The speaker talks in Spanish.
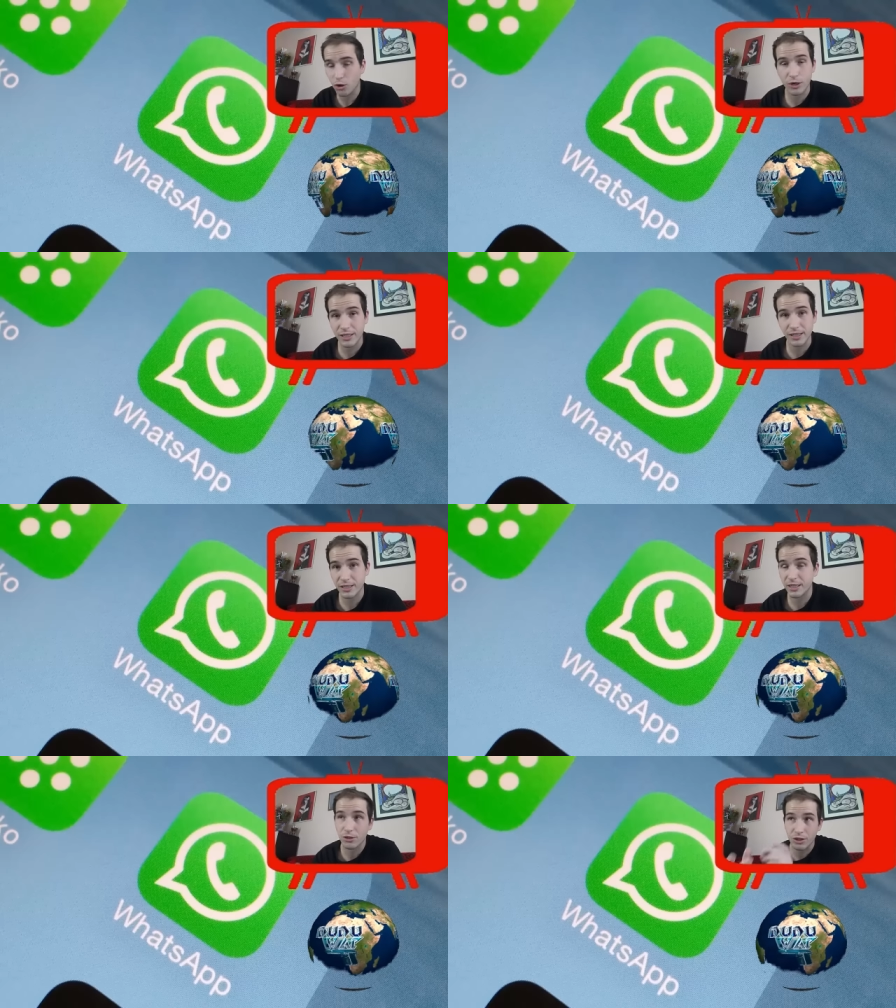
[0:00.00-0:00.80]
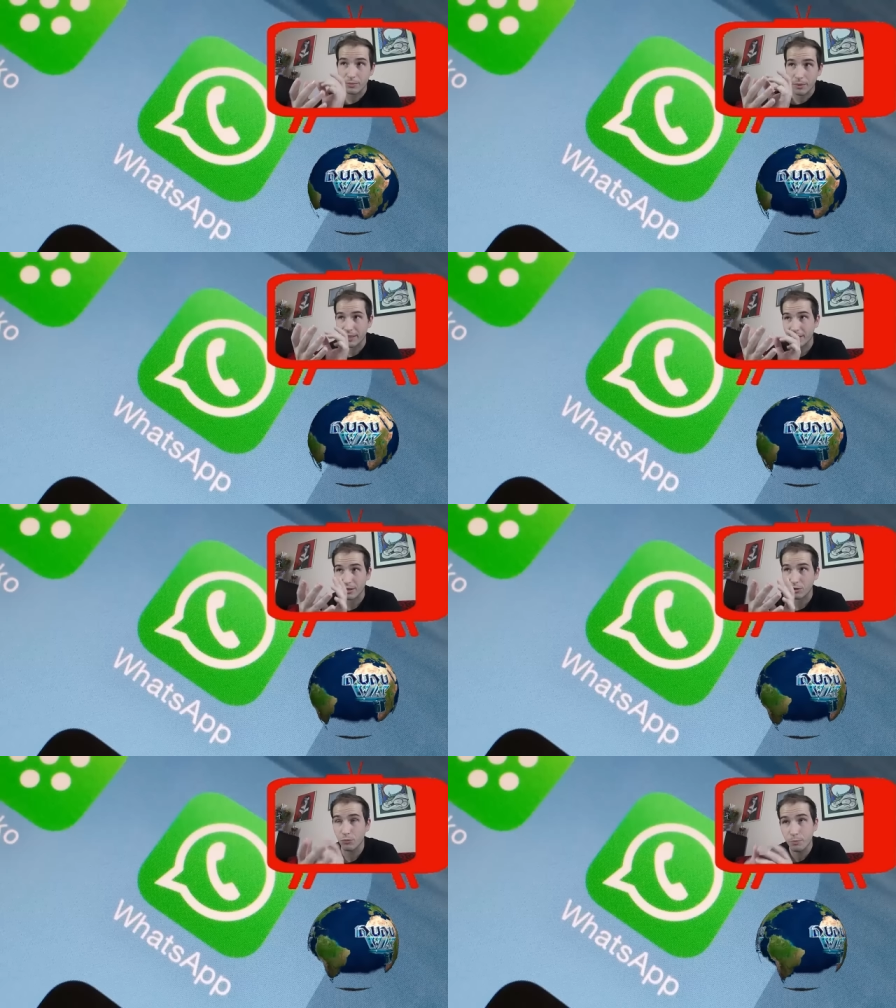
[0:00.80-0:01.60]
o cosas así, o simplemente
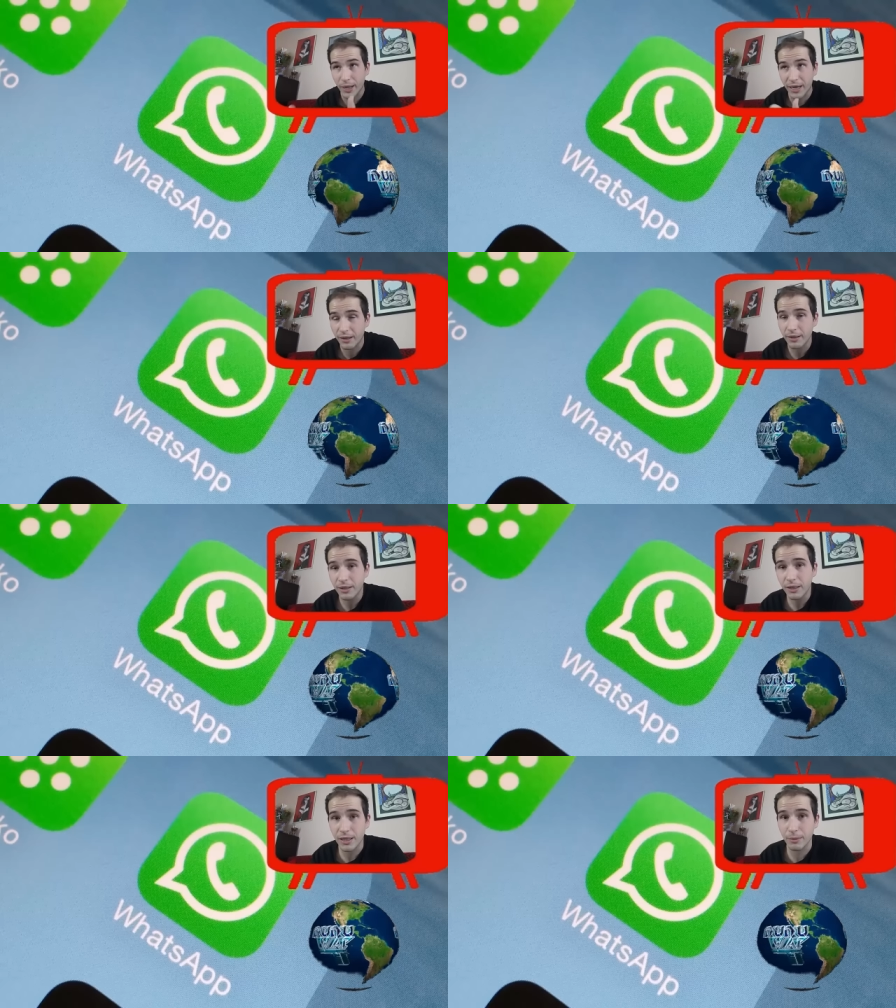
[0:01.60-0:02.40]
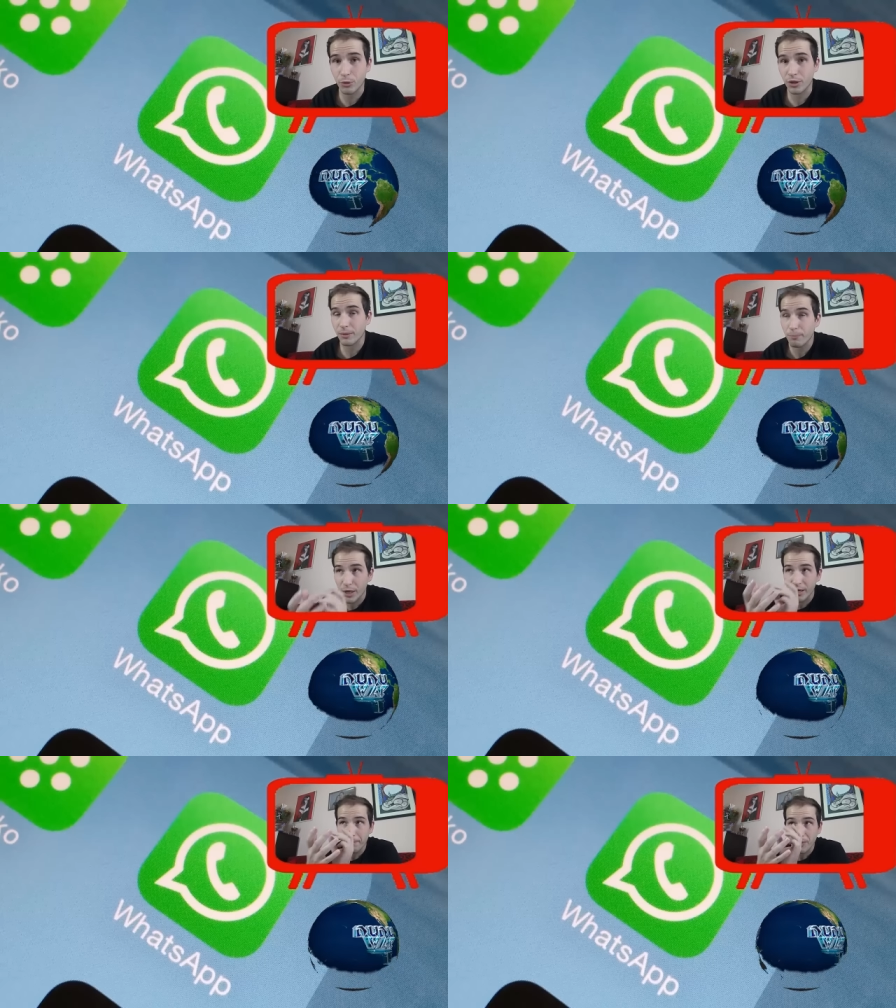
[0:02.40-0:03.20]
hacer zoom para eh, poder
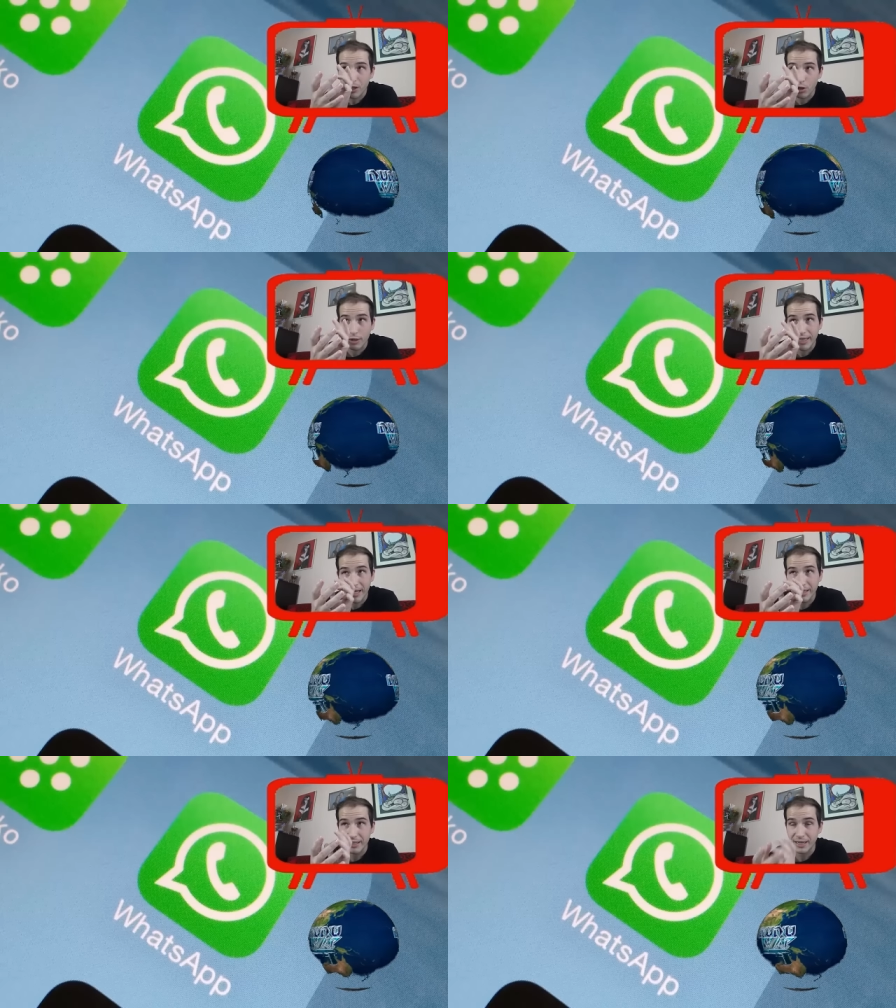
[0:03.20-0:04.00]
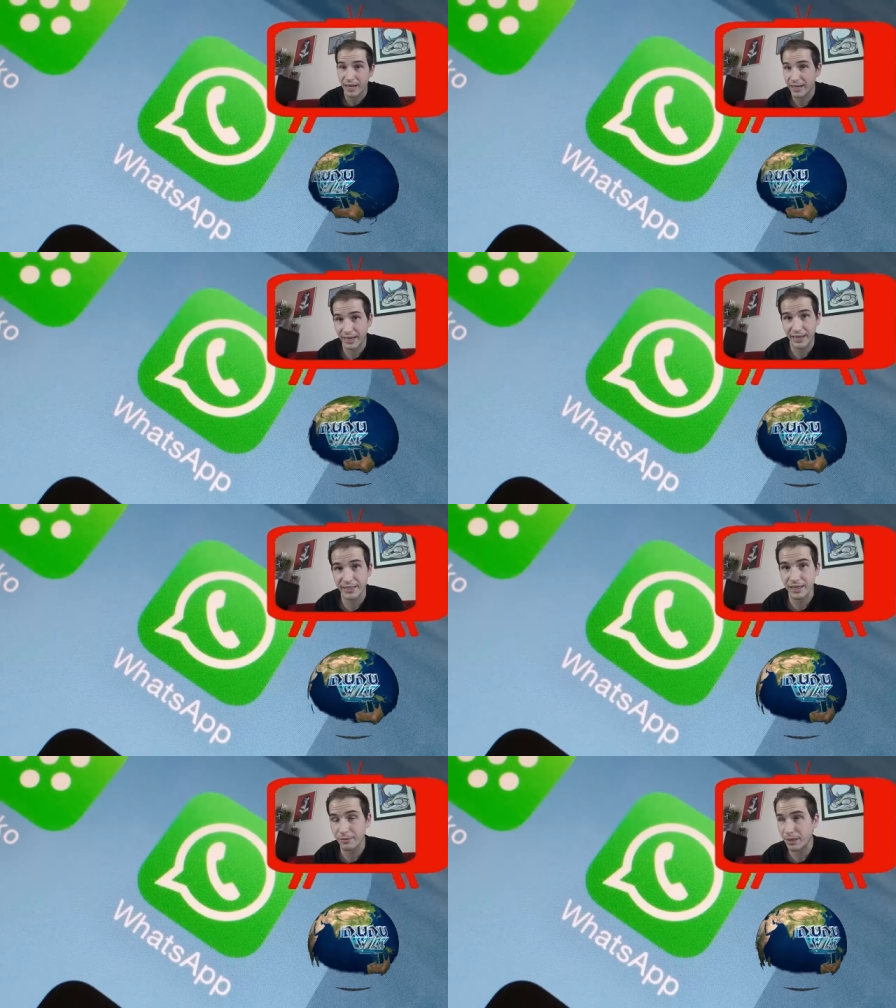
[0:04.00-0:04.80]
ver lo que hay en la
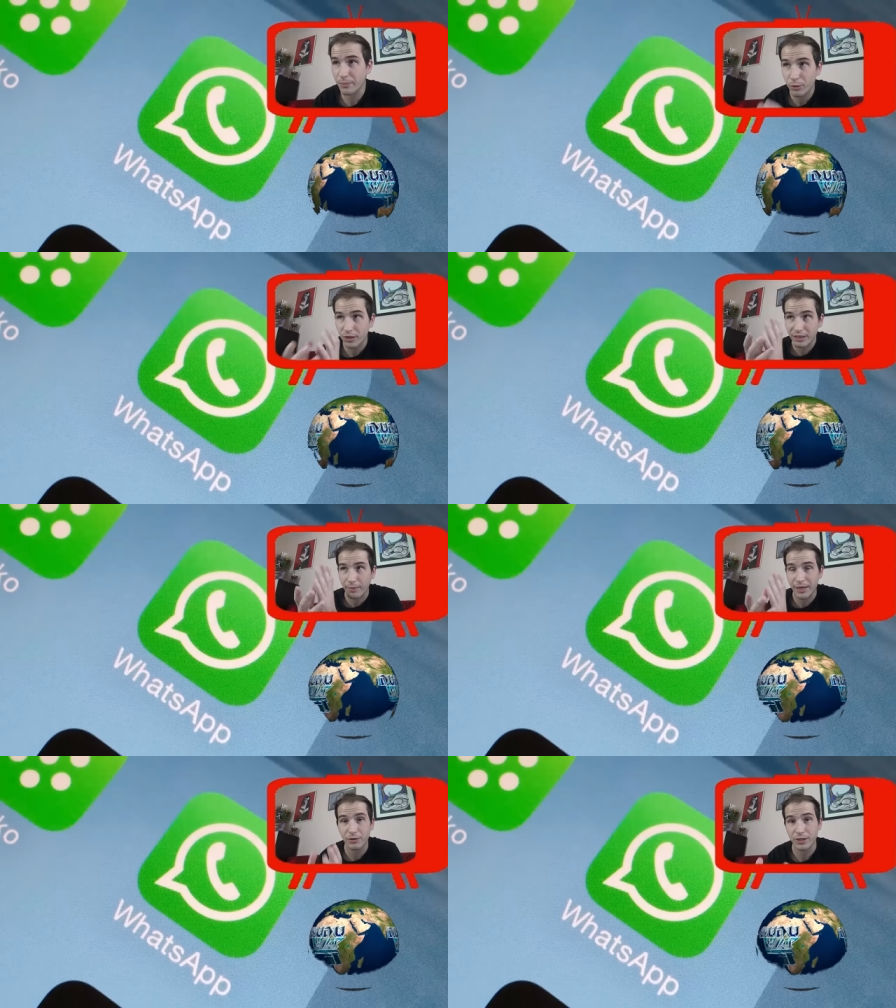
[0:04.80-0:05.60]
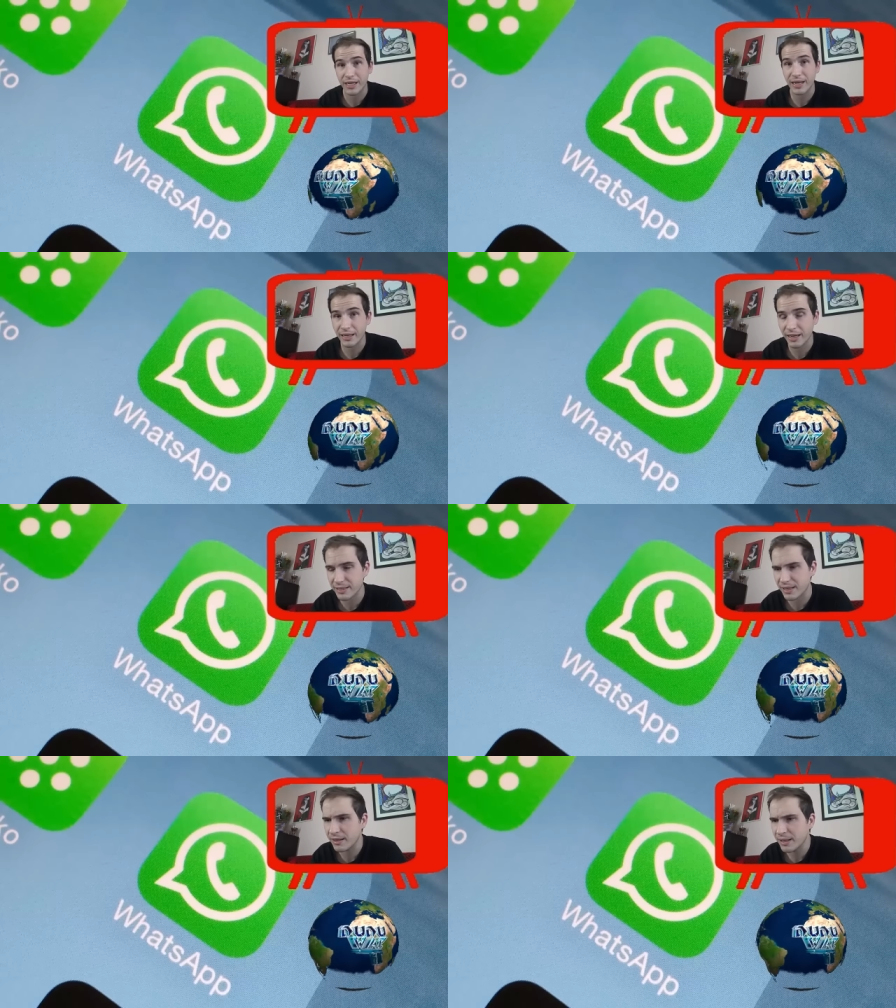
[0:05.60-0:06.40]
lejanía, ¿vale? Poder grabar lo que hay en la
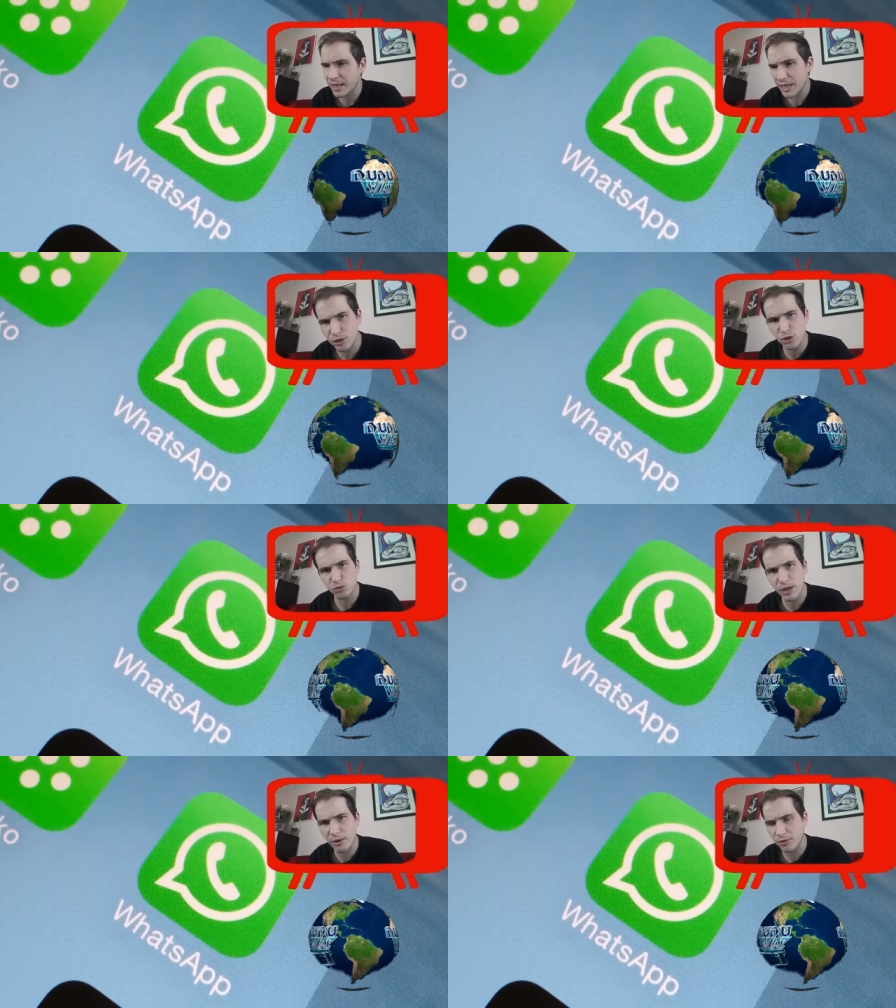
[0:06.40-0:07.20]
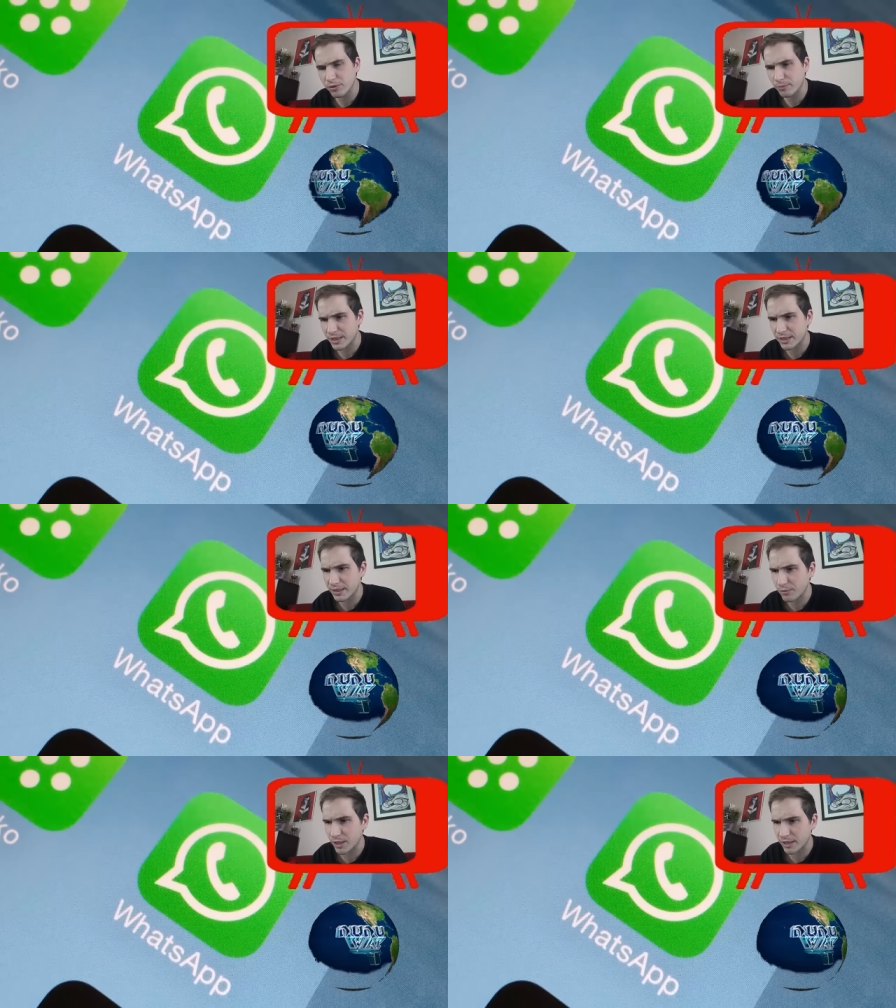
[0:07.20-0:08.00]
lejanía. Esto es una opción
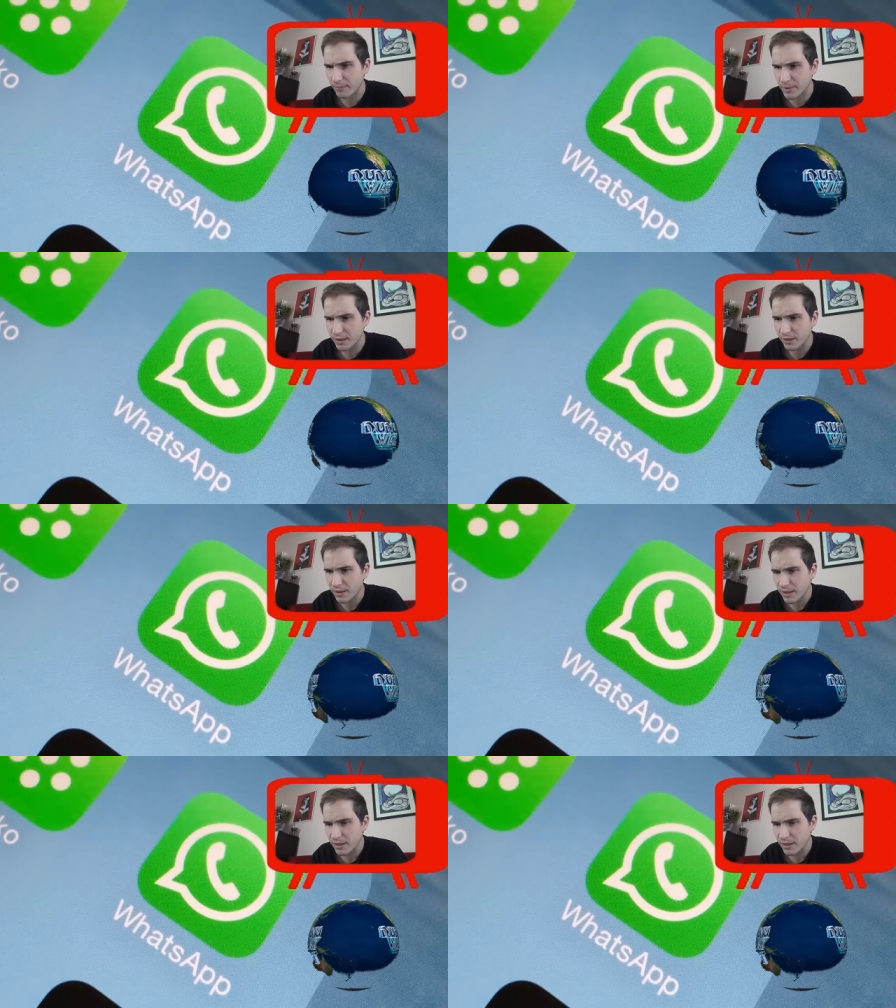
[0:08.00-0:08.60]
bastante buena también.